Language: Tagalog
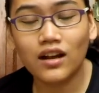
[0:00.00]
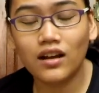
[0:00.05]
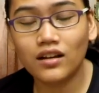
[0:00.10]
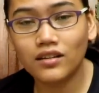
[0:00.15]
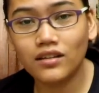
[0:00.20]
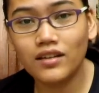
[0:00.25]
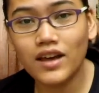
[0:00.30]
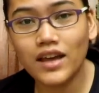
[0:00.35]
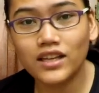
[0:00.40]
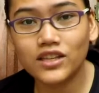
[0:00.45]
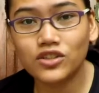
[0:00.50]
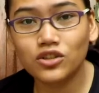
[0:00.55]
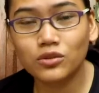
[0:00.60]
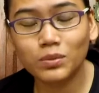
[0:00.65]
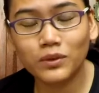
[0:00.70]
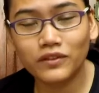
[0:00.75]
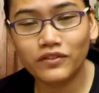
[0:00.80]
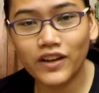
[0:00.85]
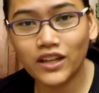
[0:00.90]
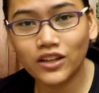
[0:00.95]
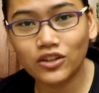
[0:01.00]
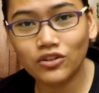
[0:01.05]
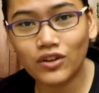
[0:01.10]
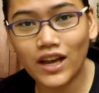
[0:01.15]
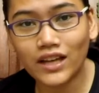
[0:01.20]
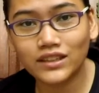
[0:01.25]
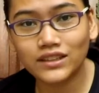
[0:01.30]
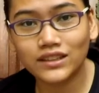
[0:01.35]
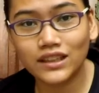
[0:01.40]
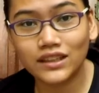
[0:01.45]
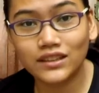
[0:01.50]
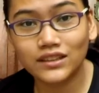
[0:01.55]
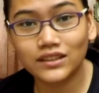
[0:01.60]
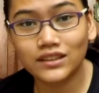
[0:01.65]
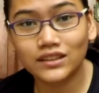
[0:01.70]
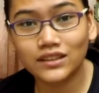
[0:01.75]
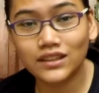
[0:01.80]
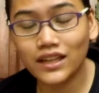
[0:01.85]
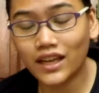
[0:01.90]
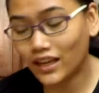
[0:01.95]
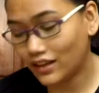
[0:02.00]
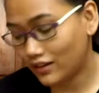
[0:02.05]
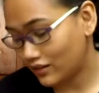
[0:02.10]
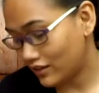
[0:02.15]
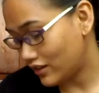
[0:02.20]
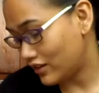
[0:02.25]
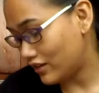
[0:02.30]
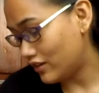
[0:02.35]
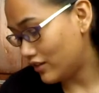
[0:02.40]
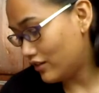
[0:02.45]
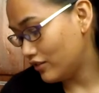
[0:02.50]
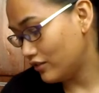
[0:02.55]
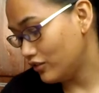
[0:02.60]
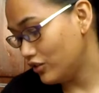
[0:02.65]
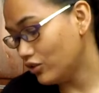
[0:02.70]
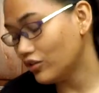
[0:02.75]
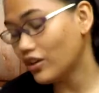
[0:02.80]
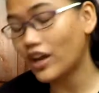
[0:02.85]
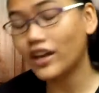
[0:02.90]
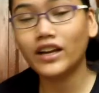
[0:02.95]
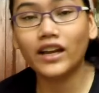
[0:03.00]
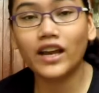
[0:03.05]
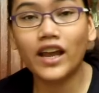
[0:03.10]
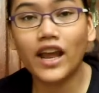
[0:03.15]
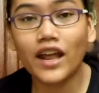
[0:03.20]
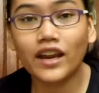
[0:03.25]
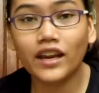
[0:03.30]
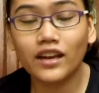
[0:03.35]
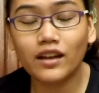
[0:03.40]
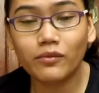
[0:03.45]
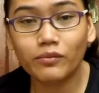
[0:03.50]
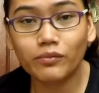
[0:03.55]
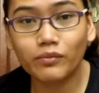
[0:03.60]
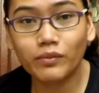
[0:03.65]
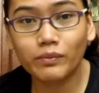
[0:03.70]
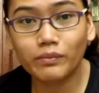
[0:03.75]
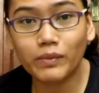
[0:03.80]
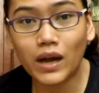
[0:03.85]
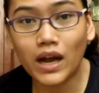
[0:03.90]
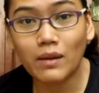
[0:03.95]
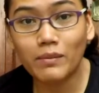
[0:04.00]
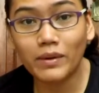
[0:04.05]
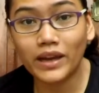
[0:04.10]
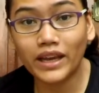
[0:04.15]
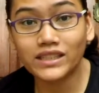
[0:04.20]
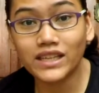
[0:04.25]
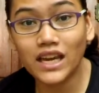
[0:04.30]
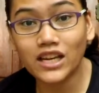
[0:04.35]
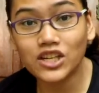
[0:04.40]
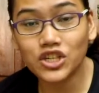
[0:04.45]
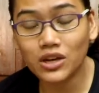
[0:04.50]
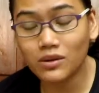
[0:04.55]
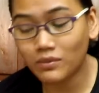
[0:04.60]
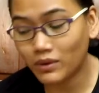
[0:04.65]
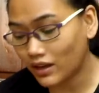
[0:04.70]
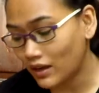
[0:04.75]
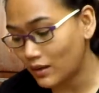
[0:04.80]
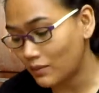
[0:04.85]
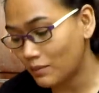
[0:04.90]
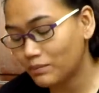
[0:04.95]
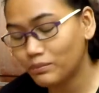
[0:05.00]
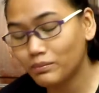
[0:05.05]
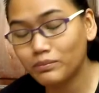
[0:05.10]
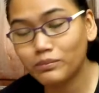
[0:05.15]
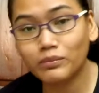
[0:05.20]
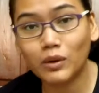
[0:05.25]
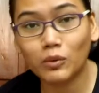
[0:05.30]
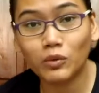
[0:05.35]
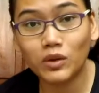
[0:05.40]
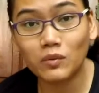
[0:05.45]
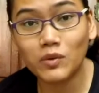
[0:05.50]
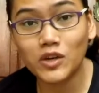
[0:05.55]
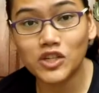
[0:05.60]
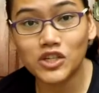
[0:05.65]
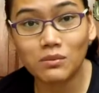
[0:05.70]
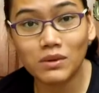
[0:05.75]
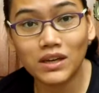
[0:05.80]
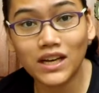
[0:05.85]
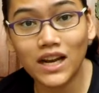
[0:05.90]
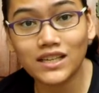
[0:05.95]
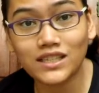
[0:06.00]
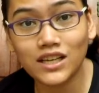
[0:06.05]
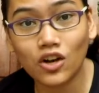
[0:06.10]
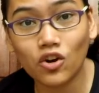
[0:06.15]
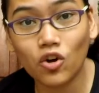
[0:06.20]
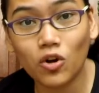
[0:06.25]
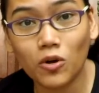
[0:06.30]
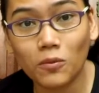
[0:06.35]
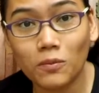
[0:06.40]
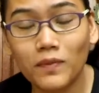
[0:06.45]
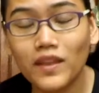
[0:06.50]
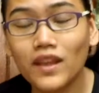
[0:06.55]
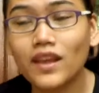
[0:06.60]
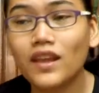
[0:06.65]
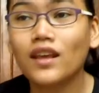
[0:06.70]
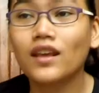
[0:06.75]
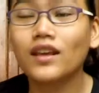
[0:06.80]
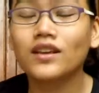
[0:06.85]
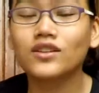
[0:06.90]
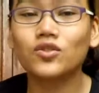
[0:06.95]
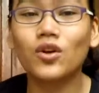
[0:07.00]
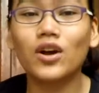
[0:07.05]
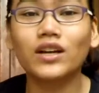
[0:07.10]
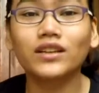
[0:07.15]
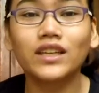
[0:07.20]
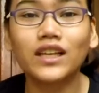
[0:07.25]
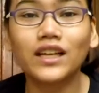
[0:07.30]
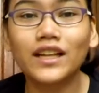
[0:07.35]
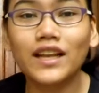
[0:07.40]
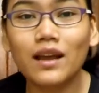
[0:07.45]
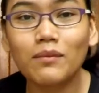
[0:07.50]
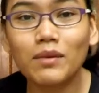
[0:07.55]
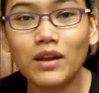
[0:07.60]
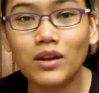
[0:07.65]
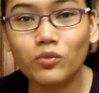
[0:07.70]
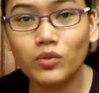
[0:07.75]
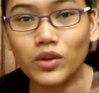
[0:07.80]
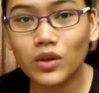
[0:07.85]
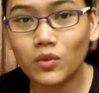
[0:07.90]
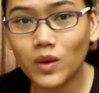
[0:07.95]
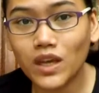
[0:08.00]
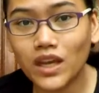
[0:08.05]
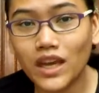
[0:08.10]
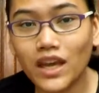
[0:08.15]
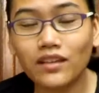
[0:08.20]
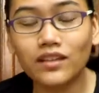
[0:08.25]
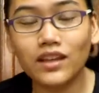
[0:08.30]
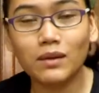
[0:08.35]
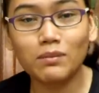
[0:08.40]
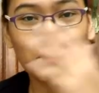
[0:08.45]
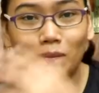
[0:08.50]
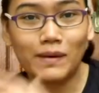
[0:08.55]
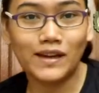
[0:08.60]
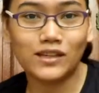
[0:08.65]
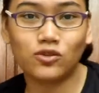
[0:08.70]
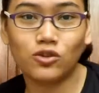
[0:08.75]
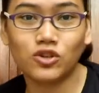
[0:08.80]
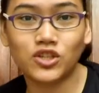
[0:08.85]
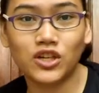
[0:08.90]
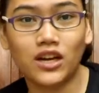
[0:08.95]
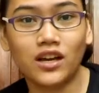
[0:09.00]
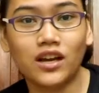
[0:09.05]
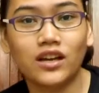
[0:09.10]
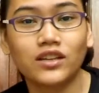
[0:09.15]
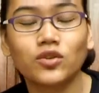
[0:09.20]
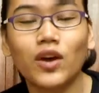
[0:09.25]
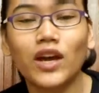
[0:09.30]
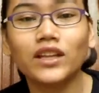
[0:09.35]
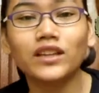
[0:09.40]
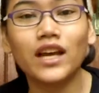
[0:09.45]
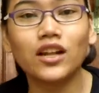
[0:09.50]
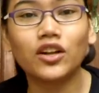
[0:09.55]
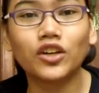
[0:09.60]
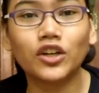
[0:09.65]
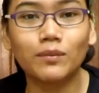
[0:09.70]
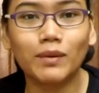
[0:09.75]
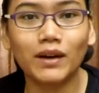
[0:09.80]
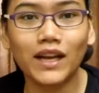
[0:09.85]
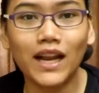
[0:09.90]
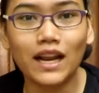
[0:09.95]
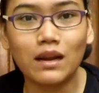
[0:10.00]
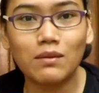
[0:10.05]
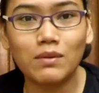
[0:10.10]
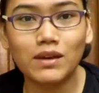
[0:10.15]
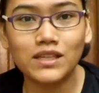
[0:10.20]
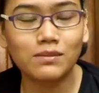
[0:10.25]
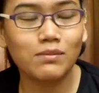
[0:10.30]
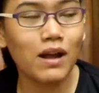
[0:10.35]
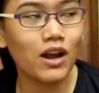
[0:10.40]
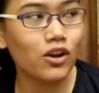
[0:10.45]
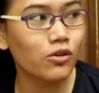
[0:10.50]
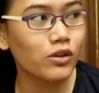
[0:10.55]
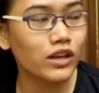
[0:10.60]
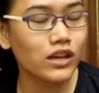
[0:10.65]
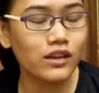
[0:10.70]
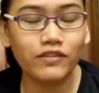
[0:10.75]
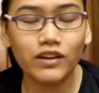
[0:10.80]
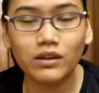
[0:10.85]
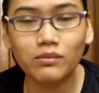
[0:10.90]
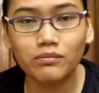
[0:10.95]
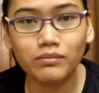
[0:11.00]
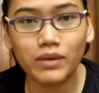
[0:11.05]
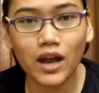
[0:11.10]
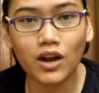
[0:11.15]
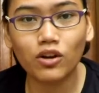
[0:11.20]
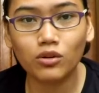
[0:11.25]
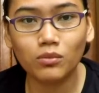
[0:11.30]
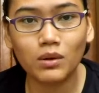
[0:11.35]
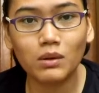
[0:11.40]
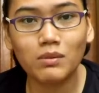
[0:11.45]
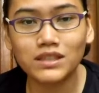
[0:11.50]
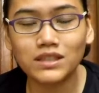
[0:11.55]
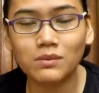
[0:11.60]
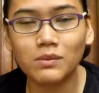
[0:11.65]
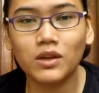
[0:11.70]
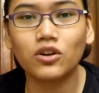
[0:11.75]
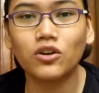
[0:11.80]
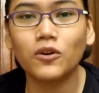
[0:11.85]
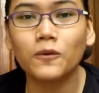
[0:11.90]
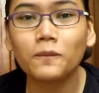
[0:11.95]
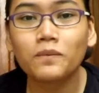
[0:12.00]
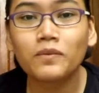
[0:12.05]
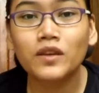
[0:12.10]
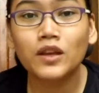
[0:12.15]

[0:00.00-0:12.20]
Uh, that is to prevent yung accidents like, uh, yung nga, nangyayari na baka ma-excite siya, maka, mawiwi siya bigla sa loob. So, ang deal namin, wiwi and then papasok siya. So, I tell her pag lalabas, bago, even bago lumabas, Biko,